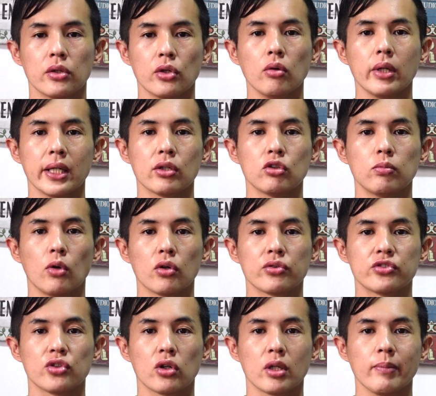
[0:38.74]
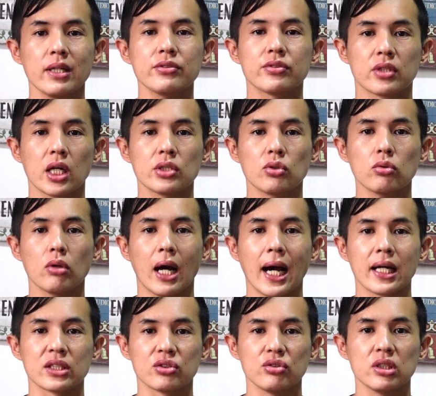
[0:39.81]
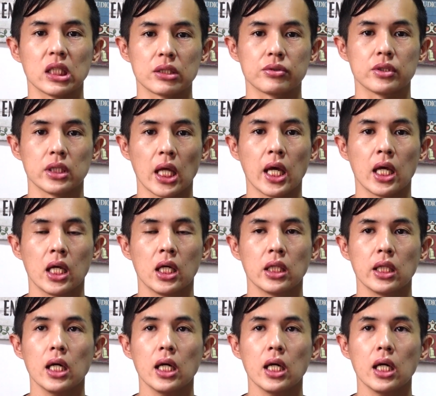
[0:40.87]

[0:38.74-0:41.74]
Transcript: 今日はね、曇っちょりますが、ちょっと暑いですね。